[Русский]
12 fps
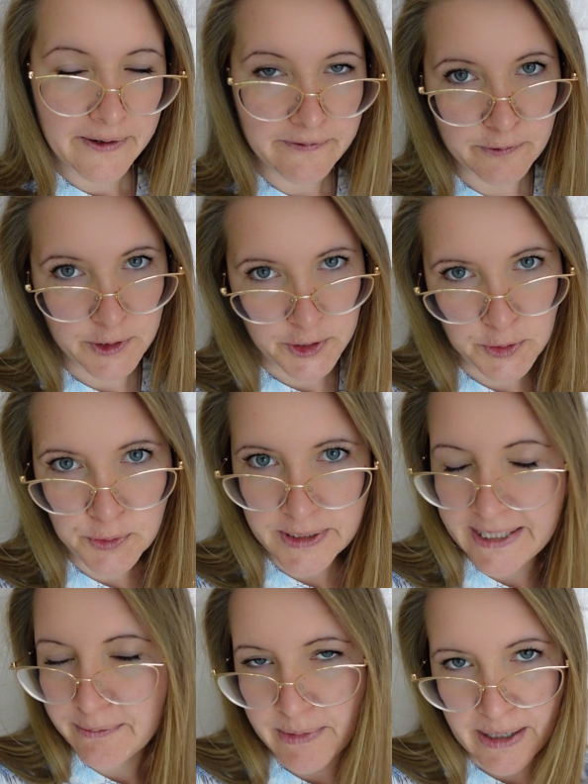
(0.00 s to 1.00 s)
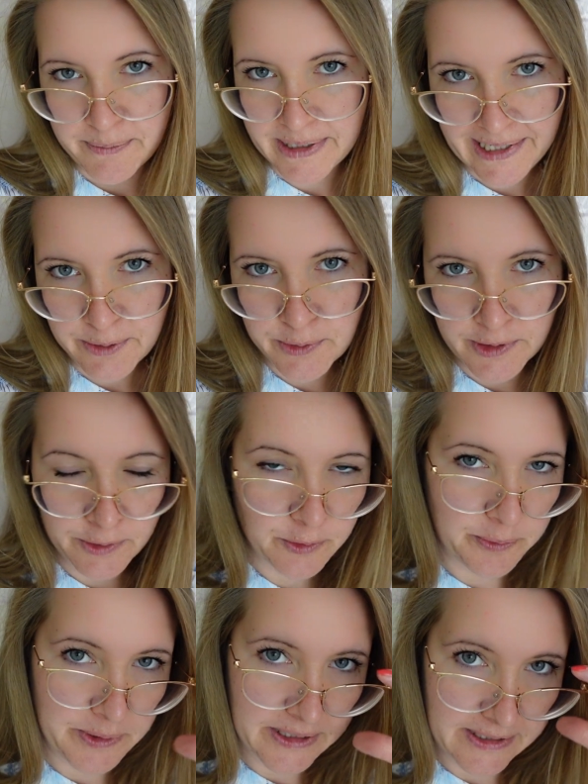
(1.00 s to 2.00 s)
Вот, ну и мама Леона
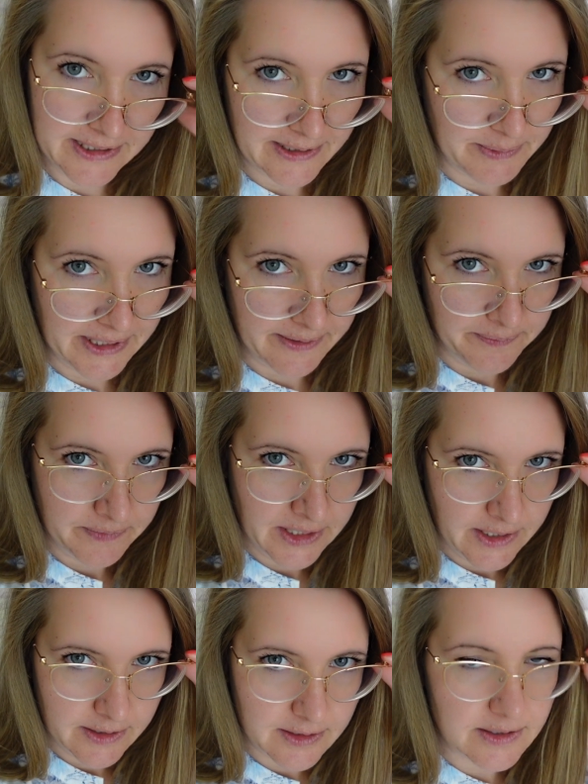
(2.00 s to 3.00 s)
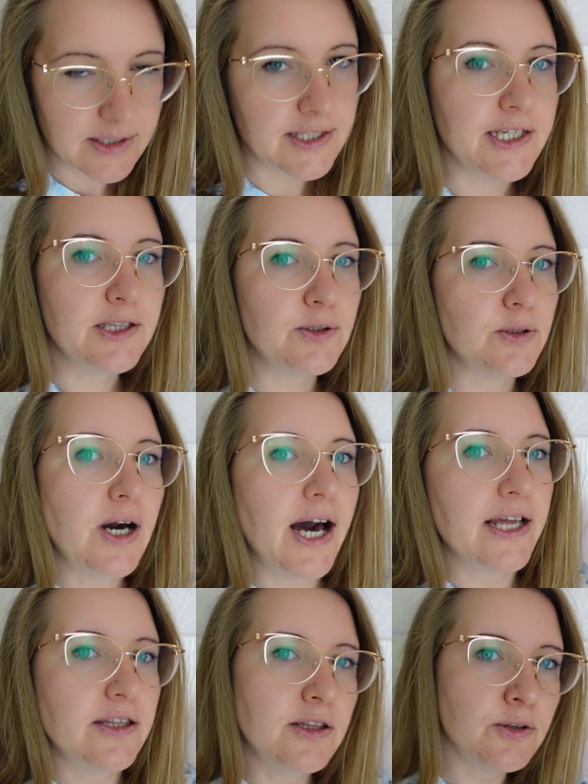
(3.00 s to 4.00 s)
купила себе целую
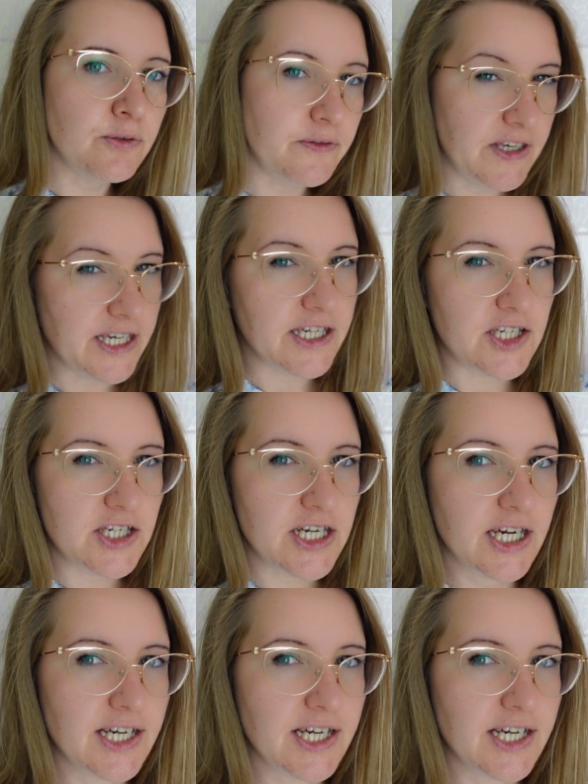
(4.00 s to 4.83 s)
одну вещь.